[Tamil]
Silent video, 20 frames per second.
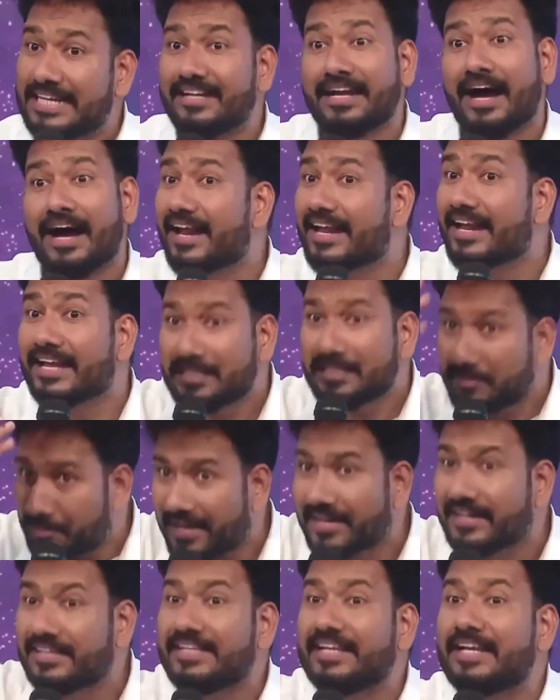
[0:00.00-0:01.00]
இதை ஆராய்ந்து
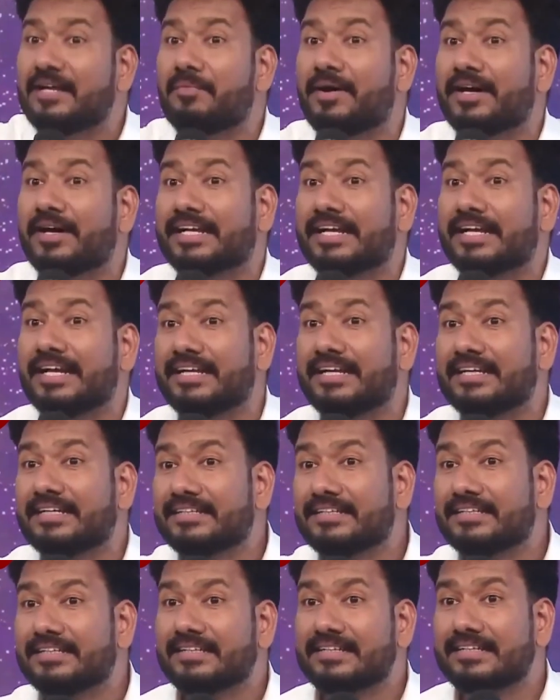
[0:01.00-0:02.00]
பார்க்கறதே இல்லை பாருங்க
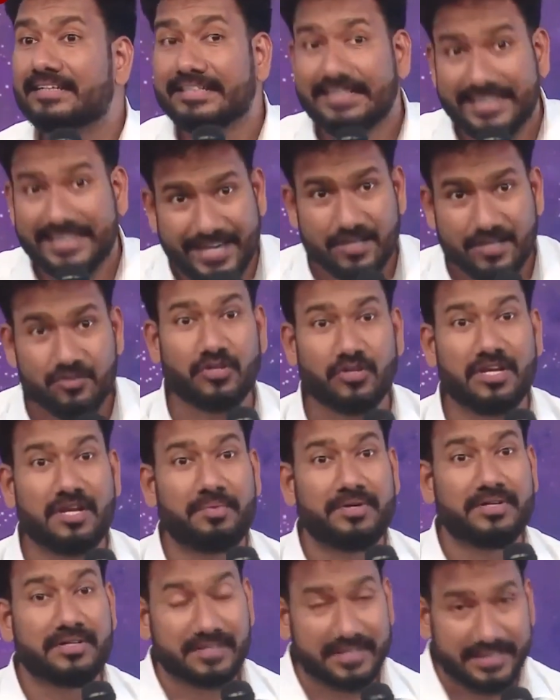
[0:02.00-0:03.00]
ஏன்
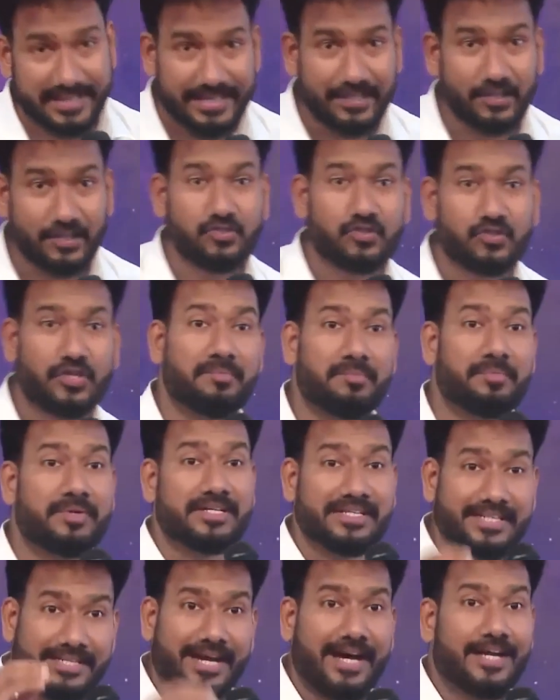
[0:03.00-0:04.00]
சொல்லப்பட்டிருக்கு எதுக்கு
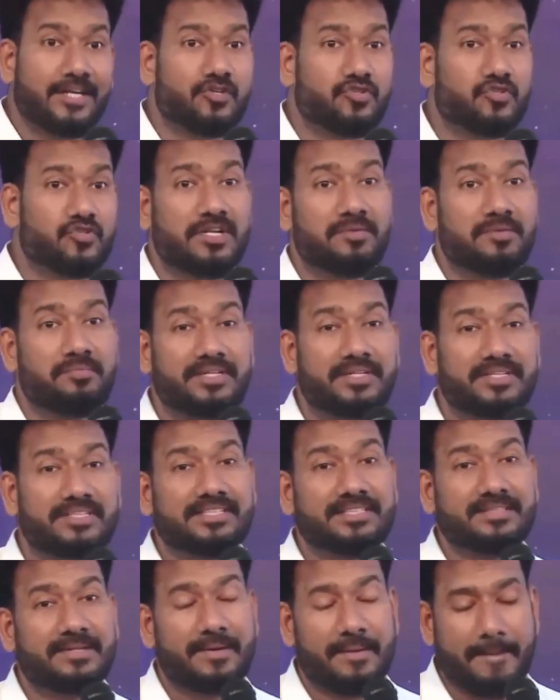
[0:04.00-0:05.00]
சொல்லப்பட்டிருக்கு யாருக்கு
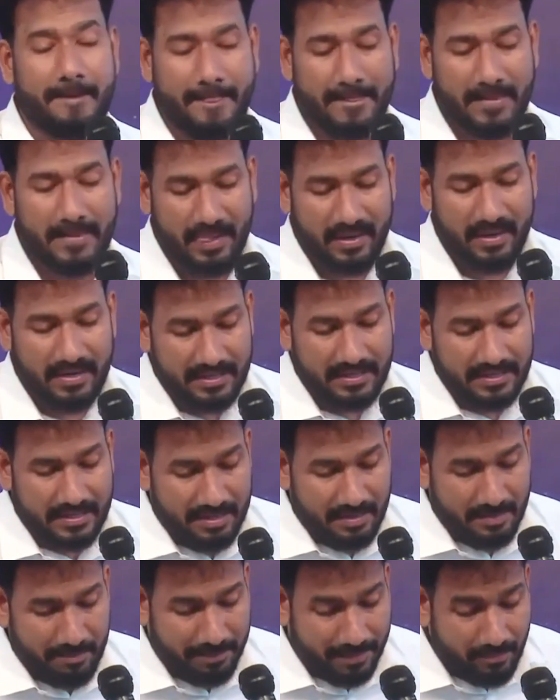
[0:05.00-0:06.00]
சொல்லப்பட்டிருக்கு
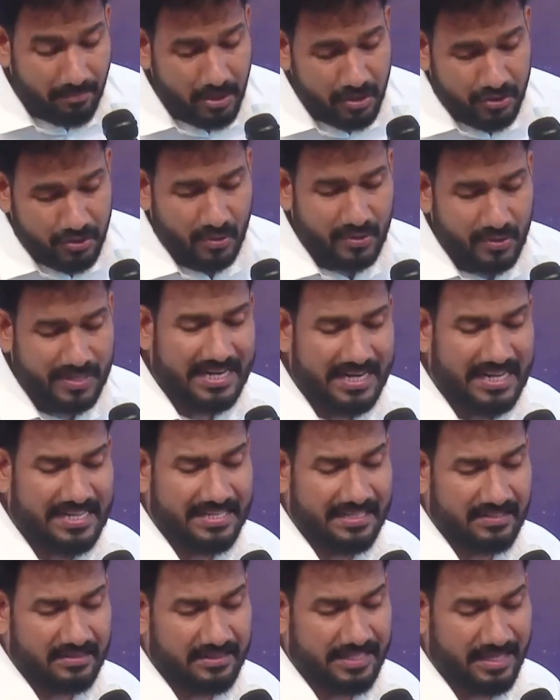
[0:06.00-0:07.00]
பவுல் சொல்றாரு
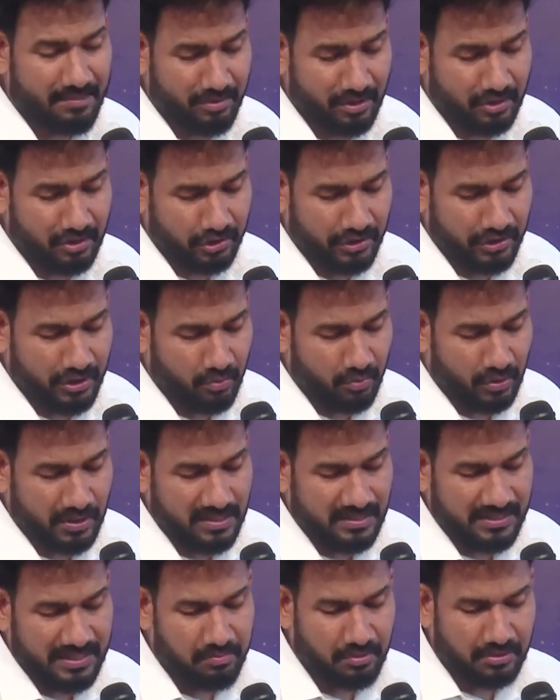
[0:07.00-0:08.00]
அதை தீமத்தையும்
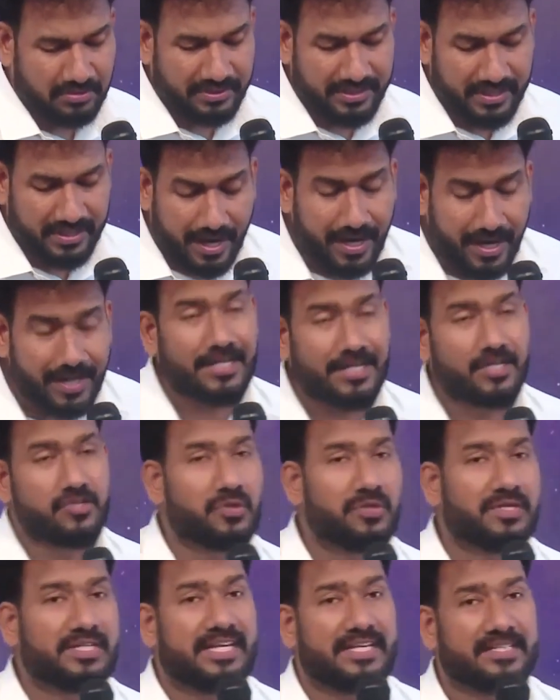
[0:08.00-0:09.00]
ஒன்னு தீமத்தையும் ஆறுல
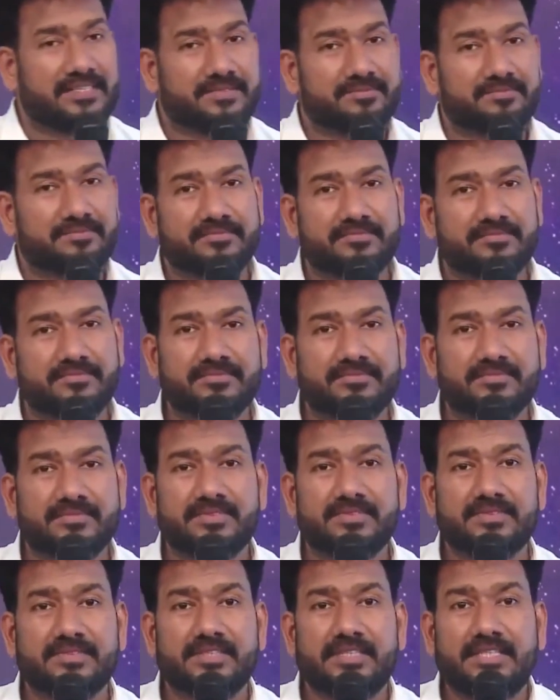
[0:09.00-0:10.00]
சொல்றாரு
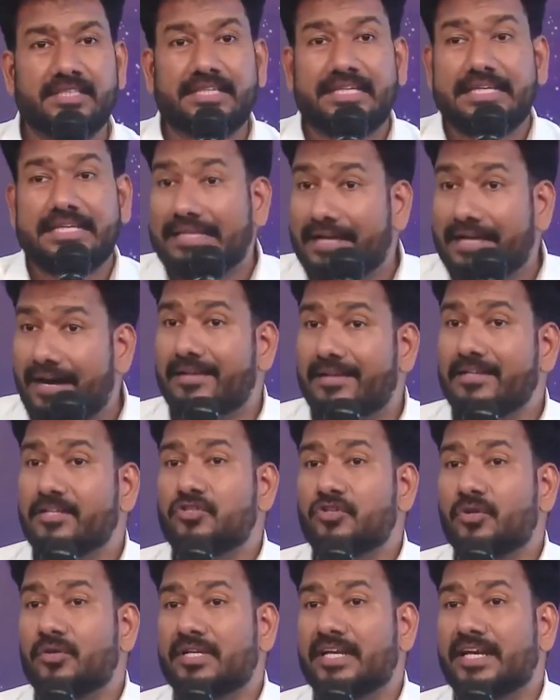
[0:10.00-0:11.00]

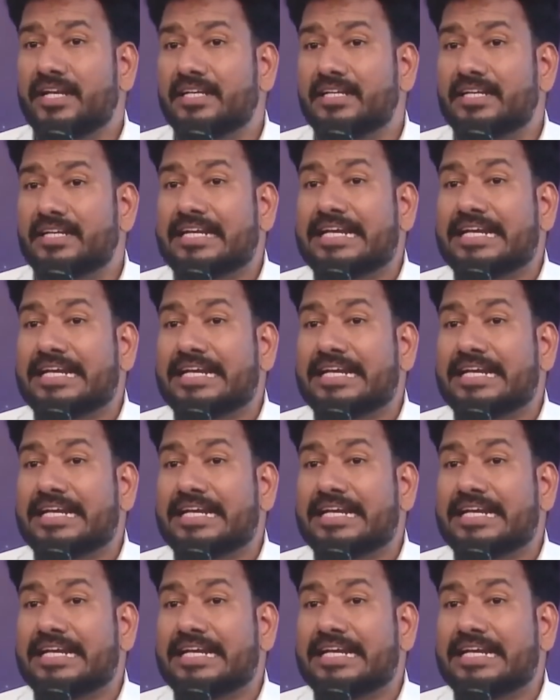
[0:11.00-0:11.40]
யாருக்கு சொல்றாரு